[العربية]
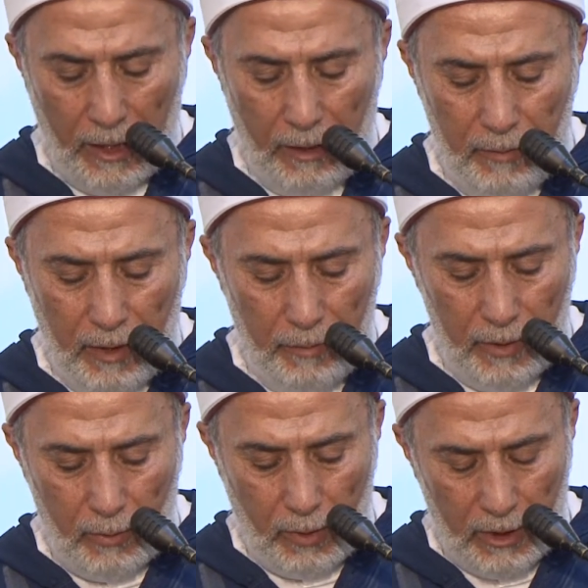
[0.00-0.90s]
هيبدأ
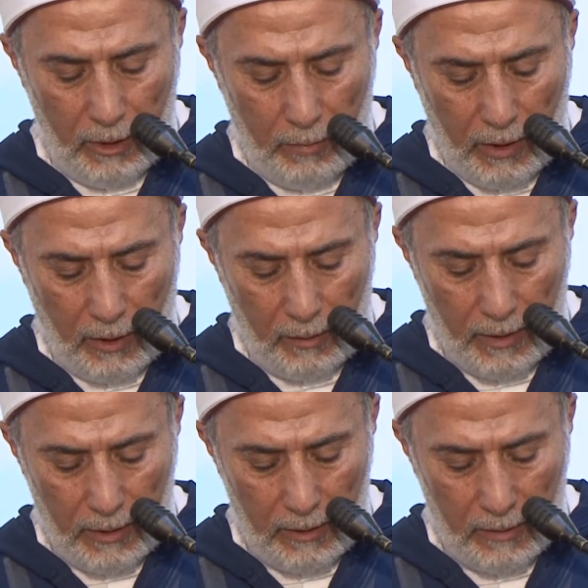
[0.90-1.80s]
من سورة البقرة
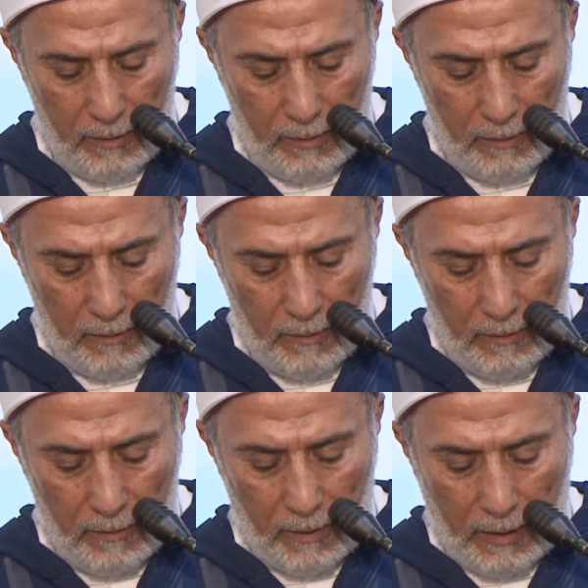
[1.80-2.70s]
بقى
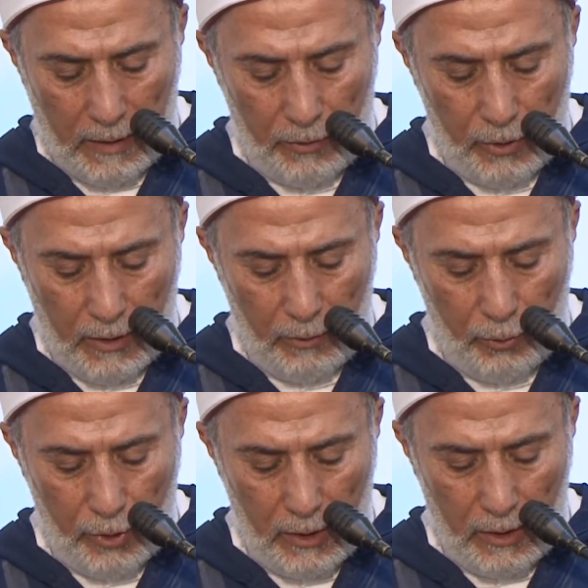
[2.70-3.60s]
علشان
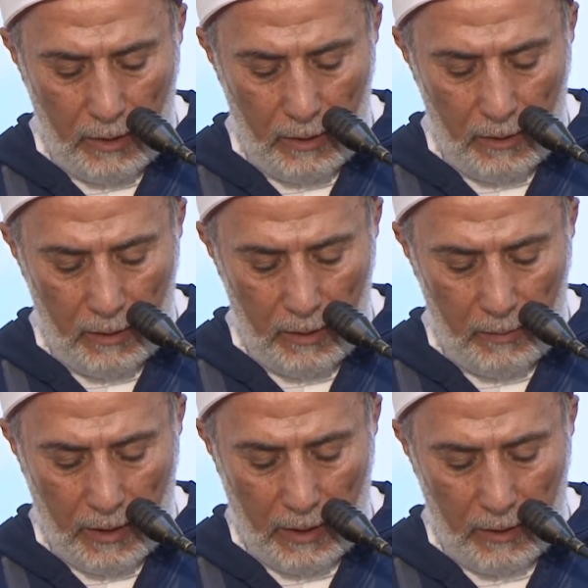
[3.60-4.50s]
يشير
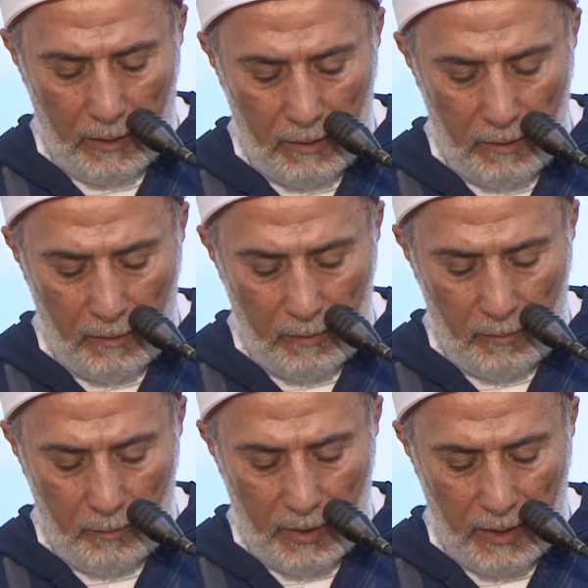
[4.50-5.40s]
لبعض
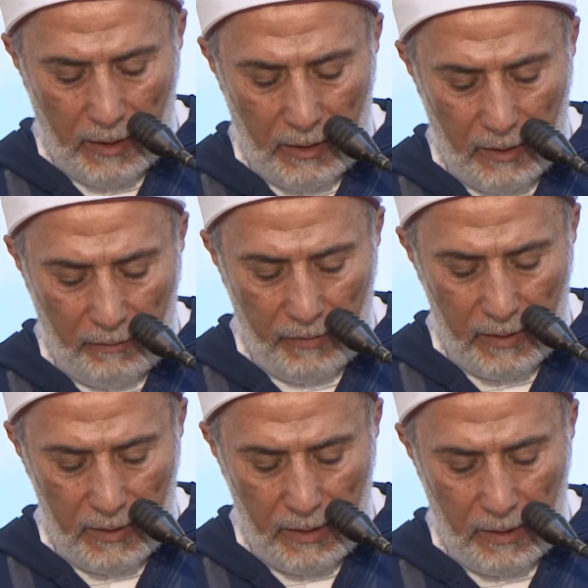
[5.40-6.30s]
بدع
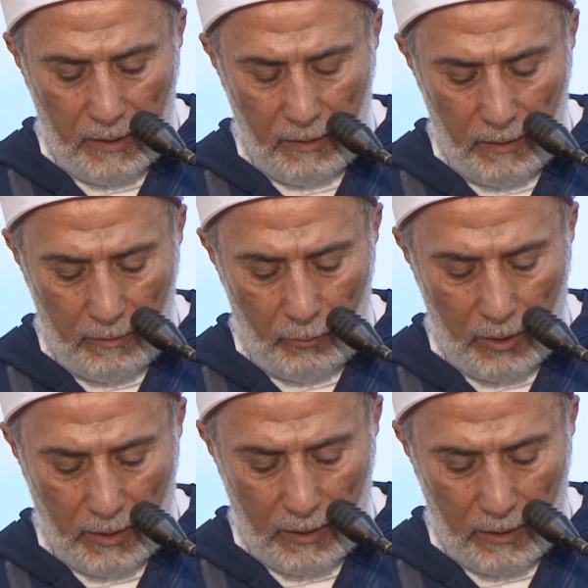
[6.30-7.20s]
التفاسير
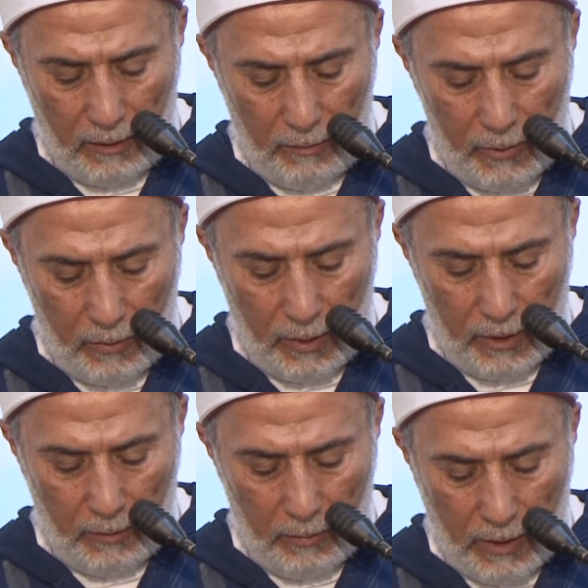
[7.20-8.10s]
المتعلقة
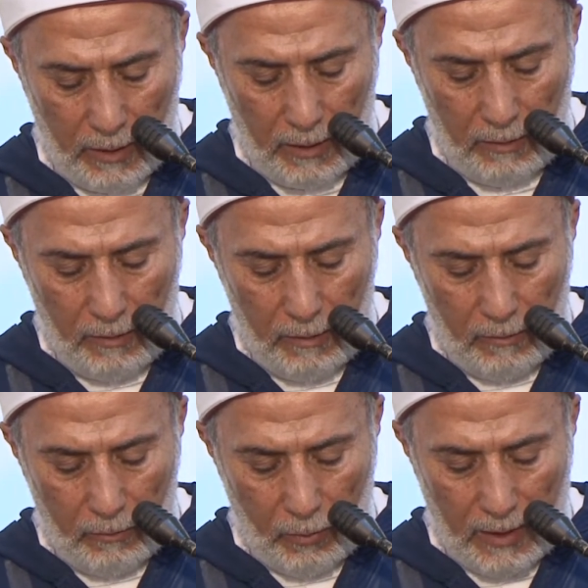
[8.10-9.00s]
بسورة البقرة
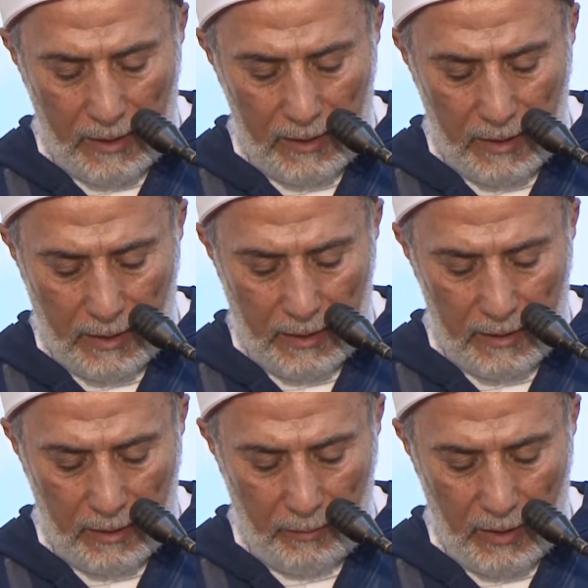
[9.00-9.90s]
وليس
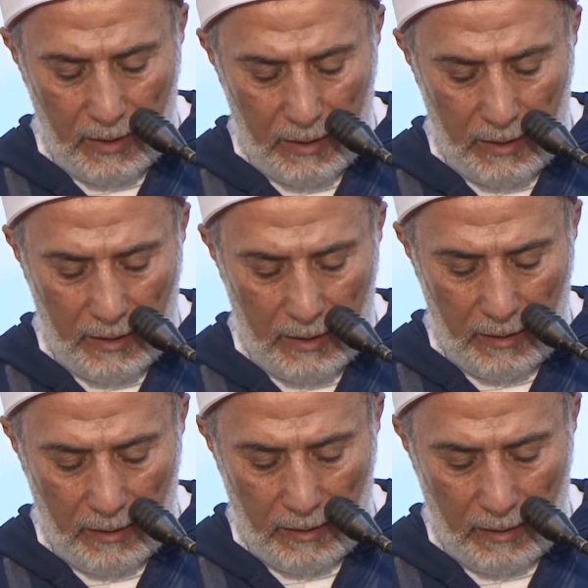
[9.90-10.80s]
على سبيل إيه
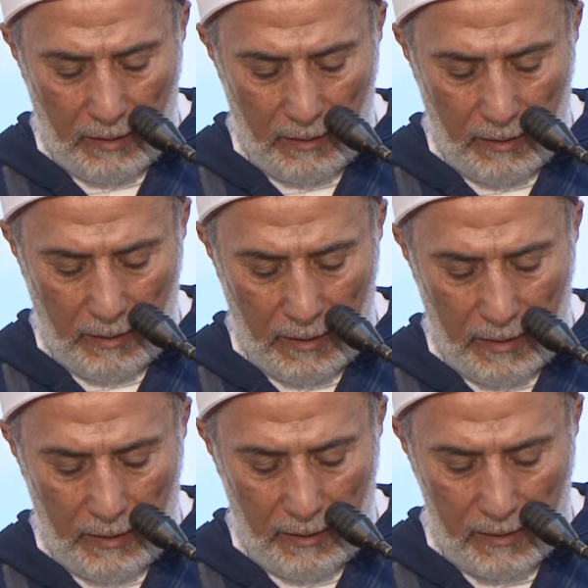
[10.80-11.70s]

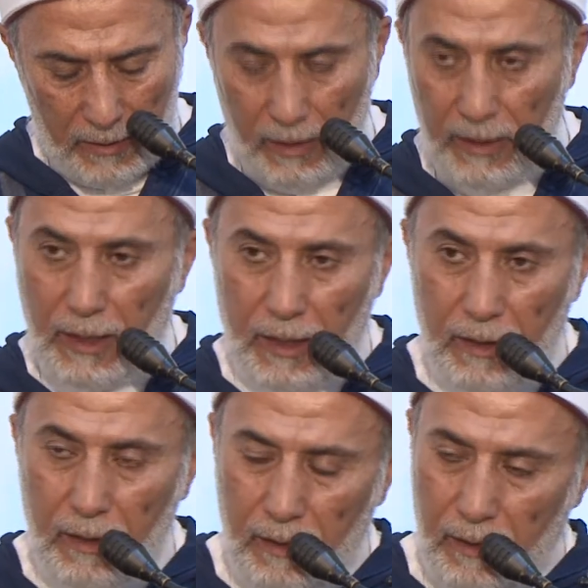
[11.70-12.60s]
الإحصاء يعني
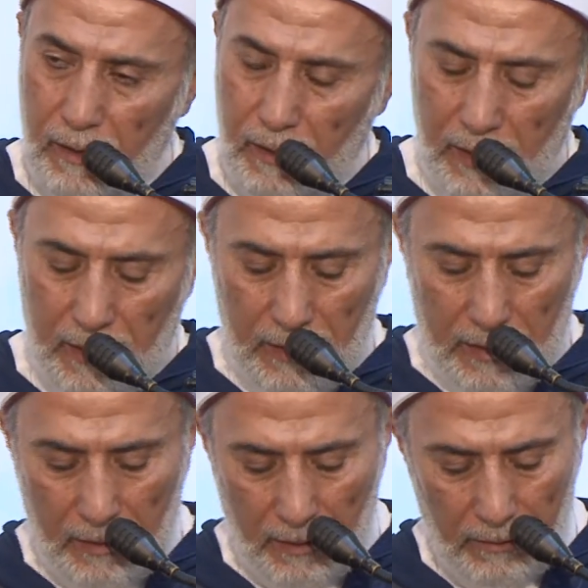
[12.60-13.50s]

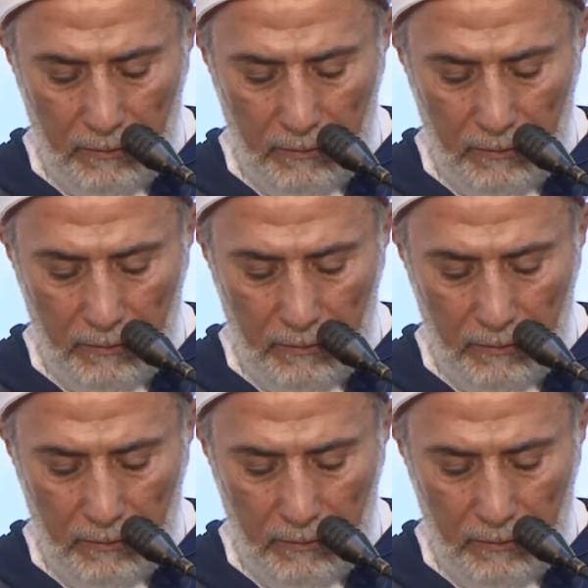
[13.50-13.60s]
لكن